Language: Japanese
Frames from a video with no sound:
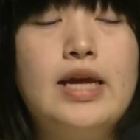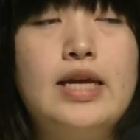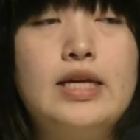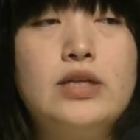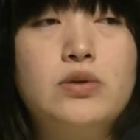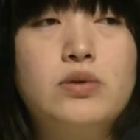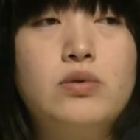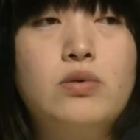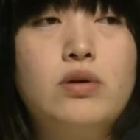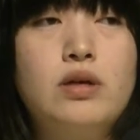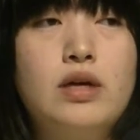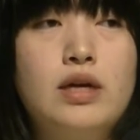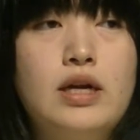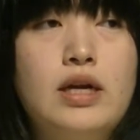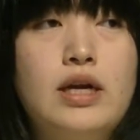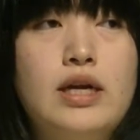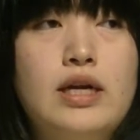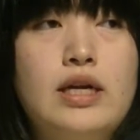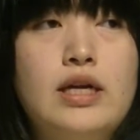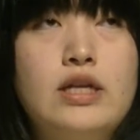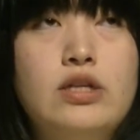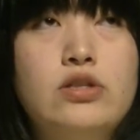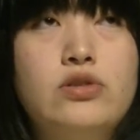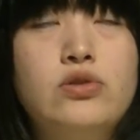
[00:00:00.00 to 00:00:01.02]
そこから、
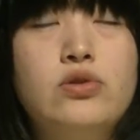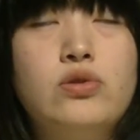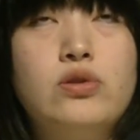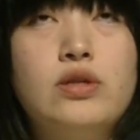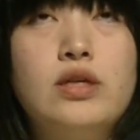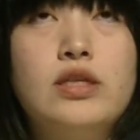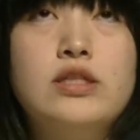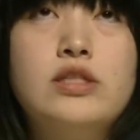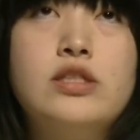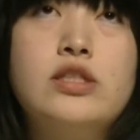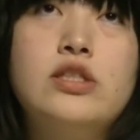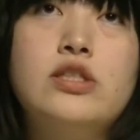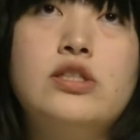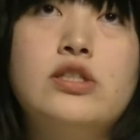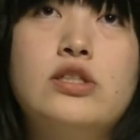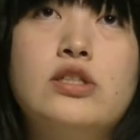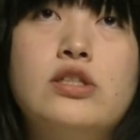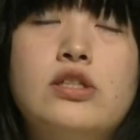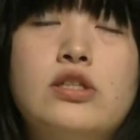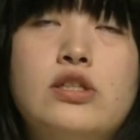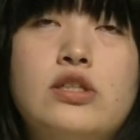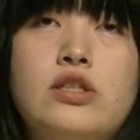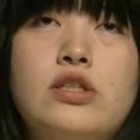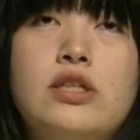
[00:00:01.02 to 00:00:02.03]
10
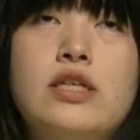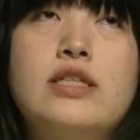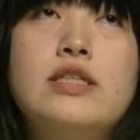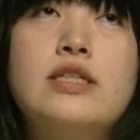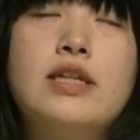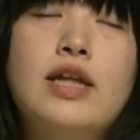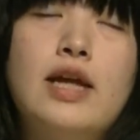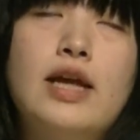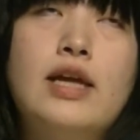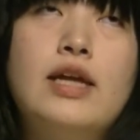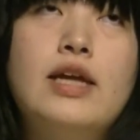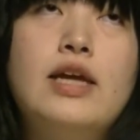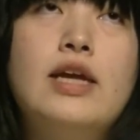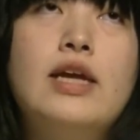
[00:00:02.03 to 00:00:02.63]
月ですね